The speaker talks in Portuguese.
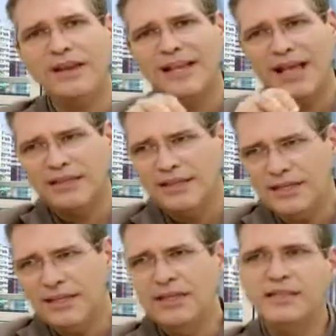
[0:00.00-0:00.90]
ela
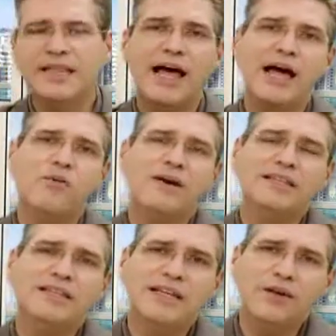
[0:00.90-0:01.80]
caía na água
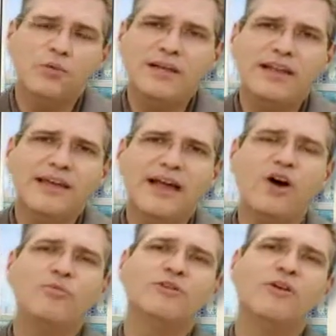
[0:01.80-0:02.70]
tranquila e
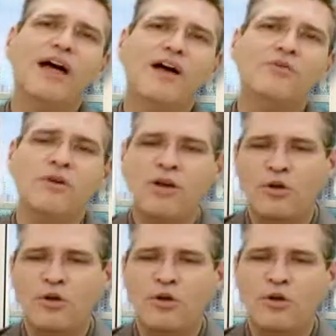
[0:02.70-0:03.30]
calma do lago,